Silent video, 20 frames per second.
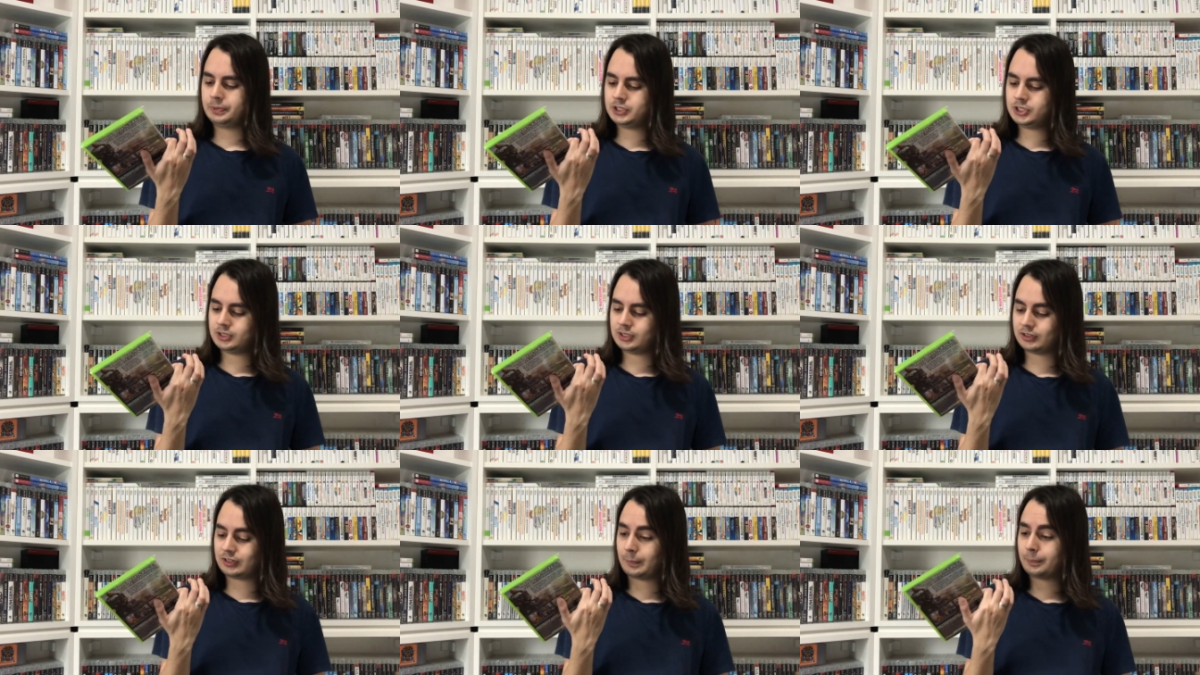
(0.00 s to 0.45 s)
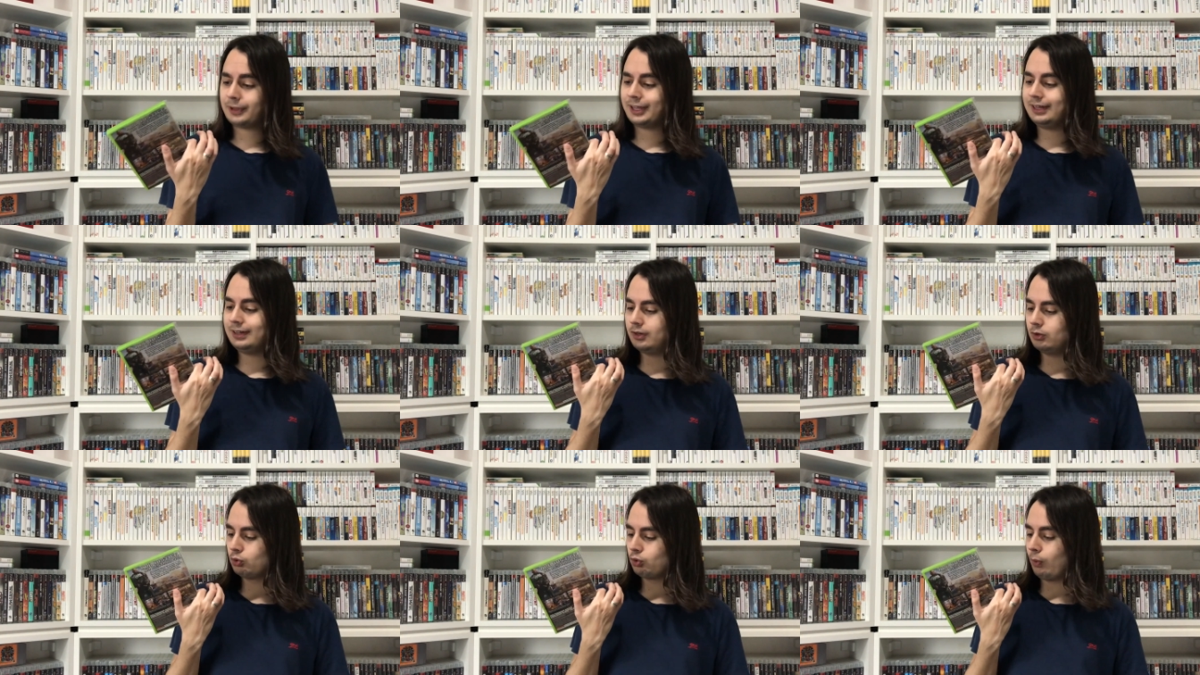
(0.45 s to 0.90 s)
pedindo, até
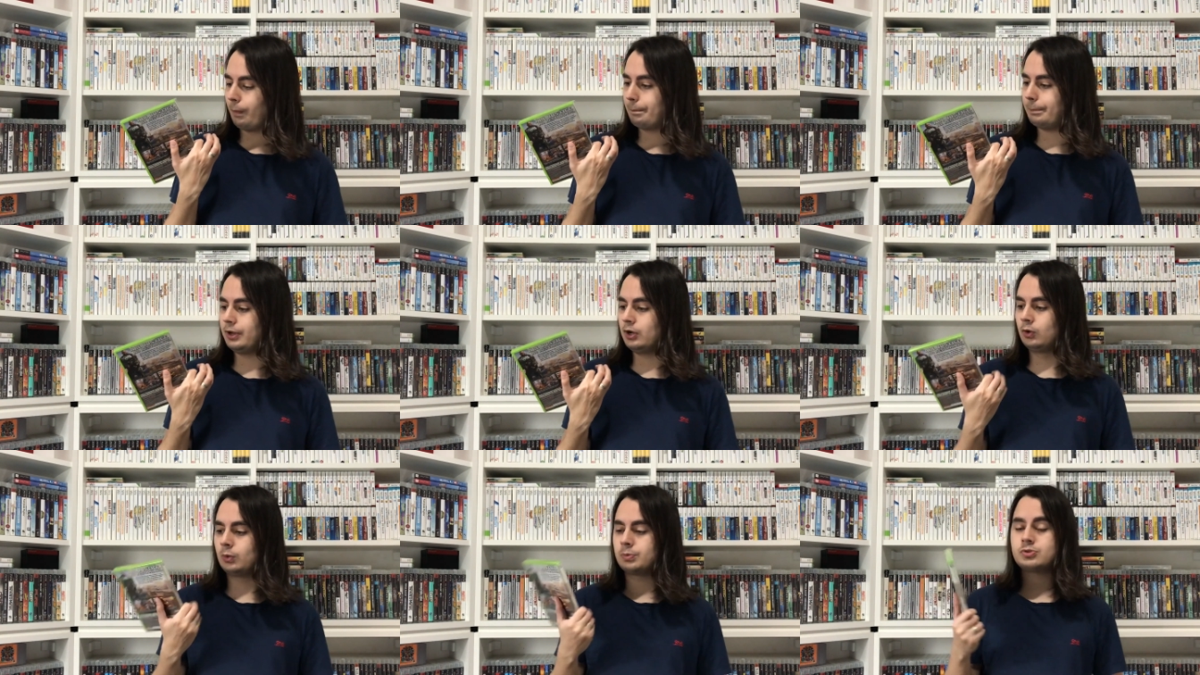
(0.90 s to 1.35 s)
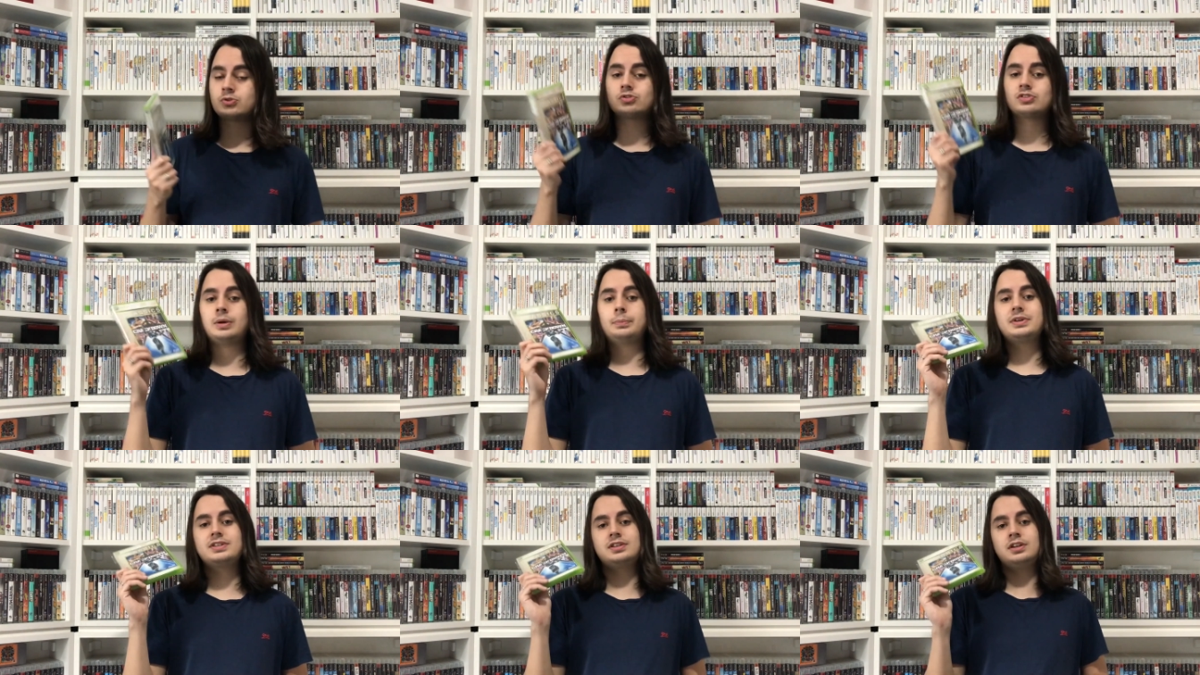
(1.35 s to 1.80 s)
porque ele é europeu. Eu preciso
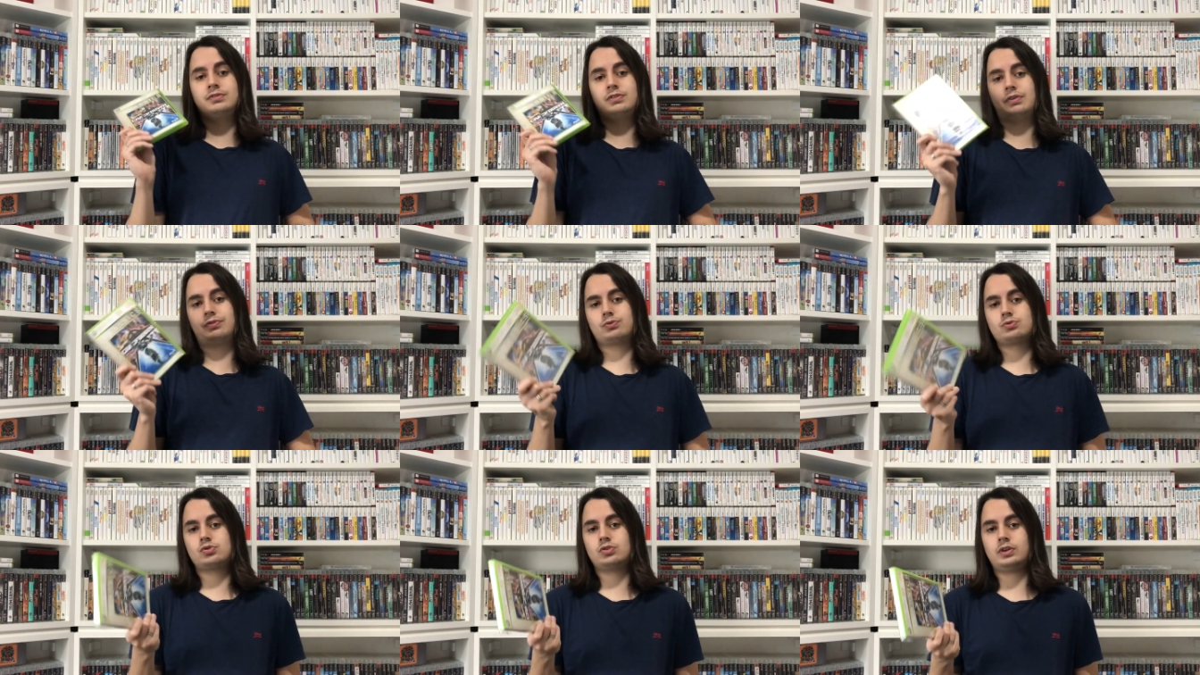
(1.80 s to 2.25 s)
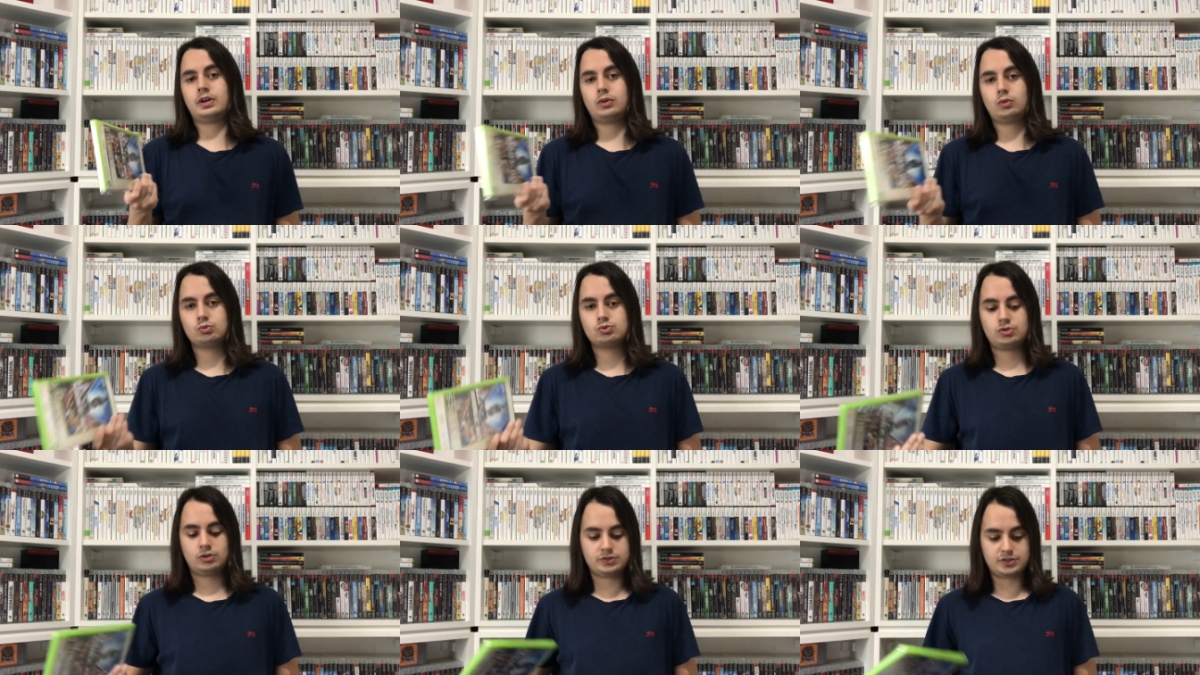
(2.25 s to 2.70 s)
saber se ele vai funcionar em
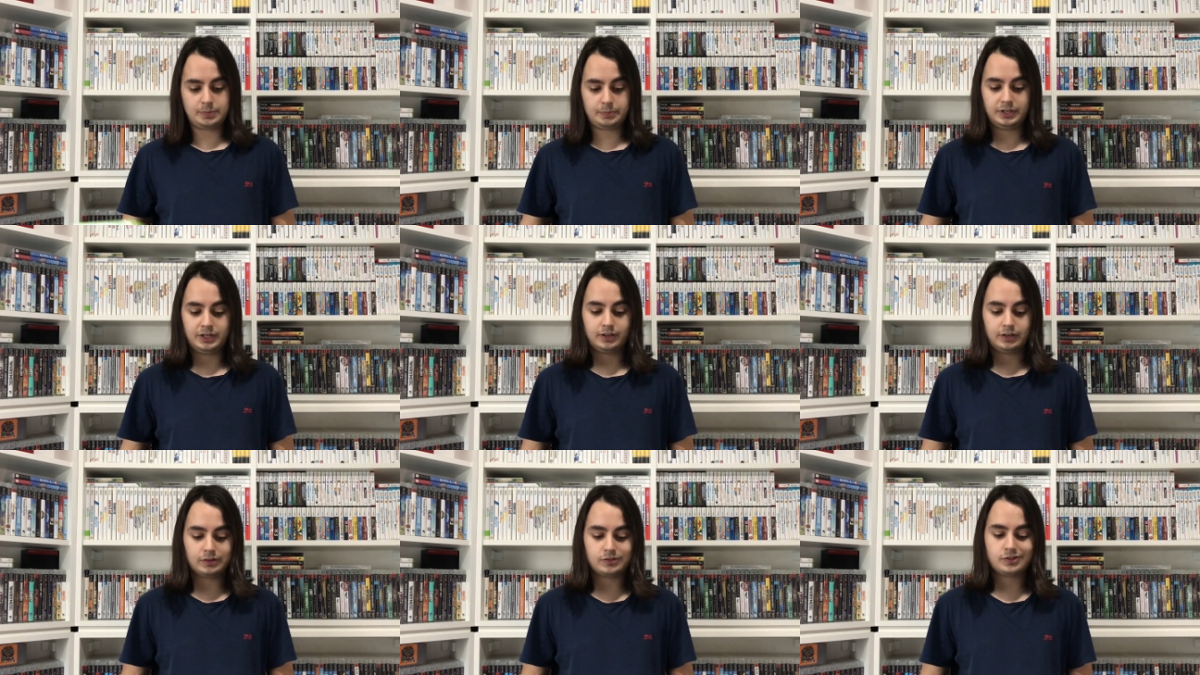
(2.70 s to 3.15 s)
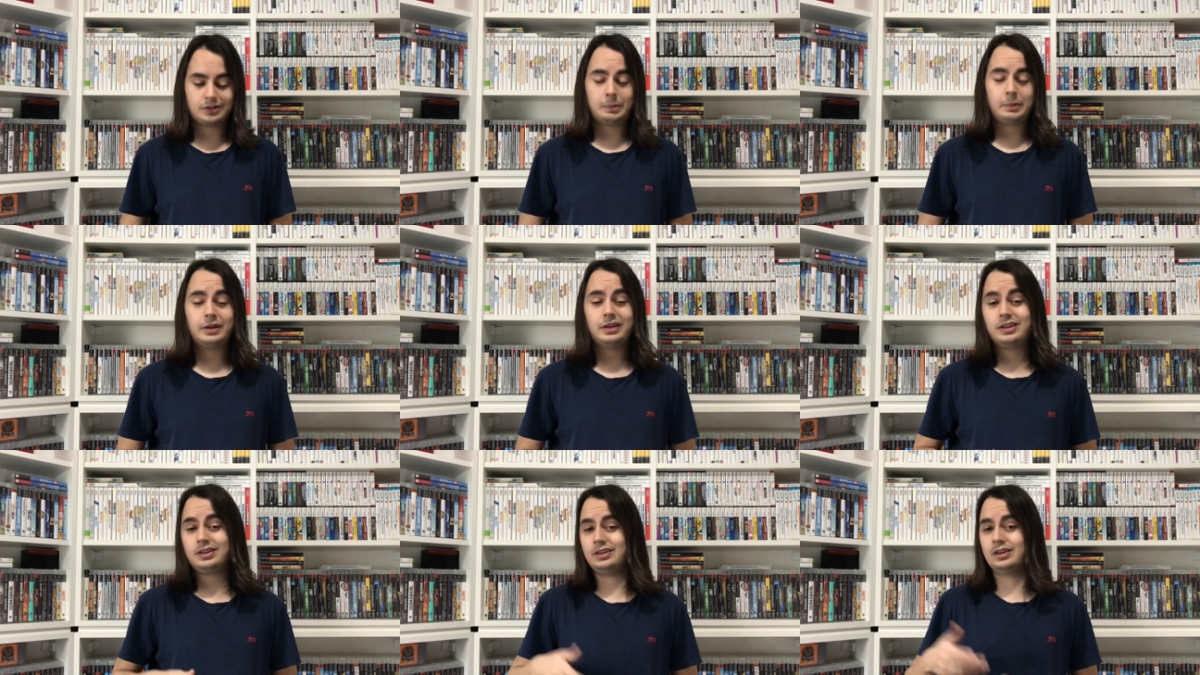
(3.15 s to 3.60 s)
consoles americanos
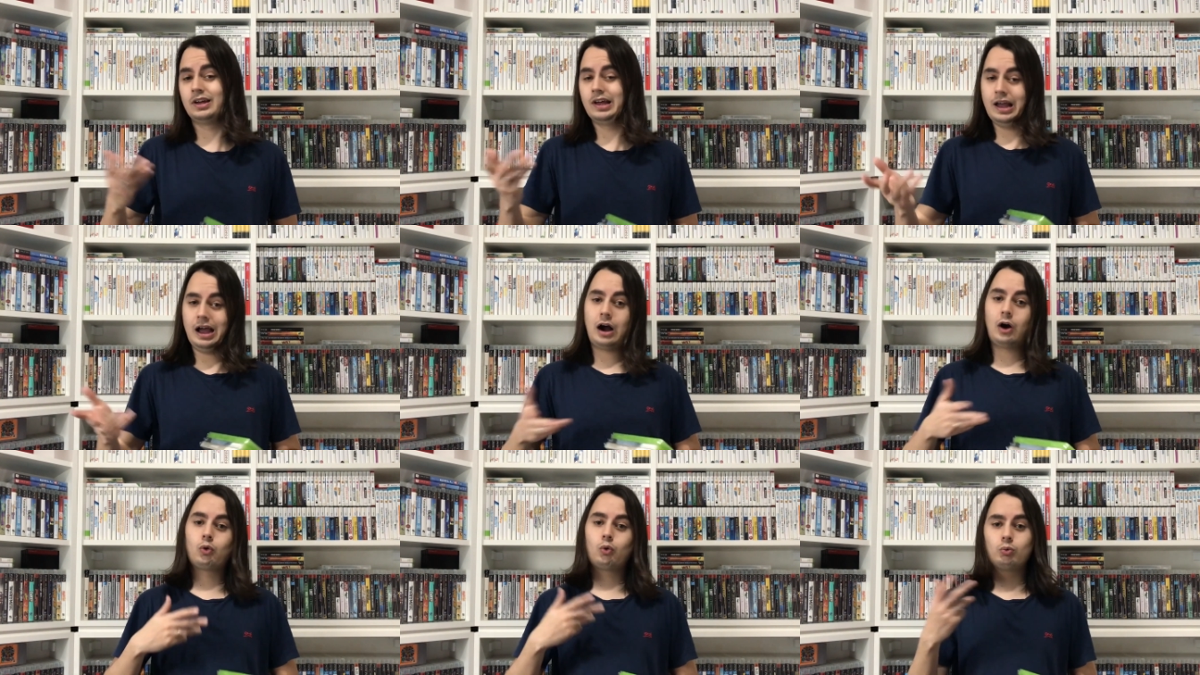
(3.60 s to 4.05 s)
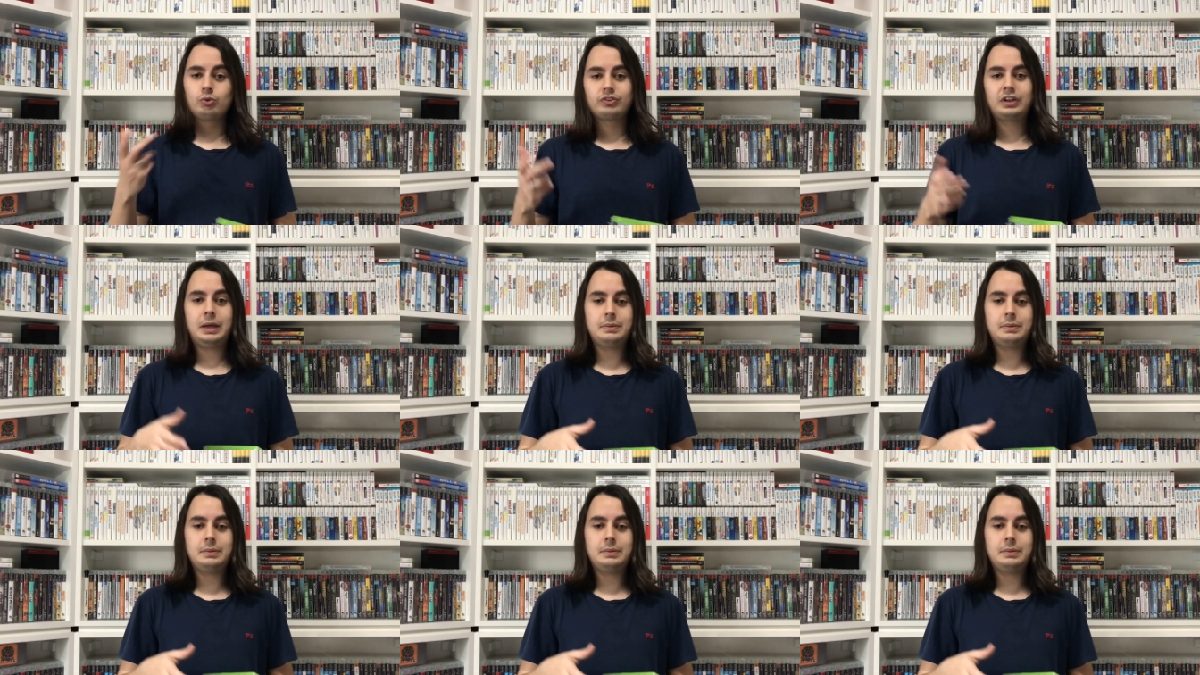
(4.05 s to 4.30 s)
também, que alguns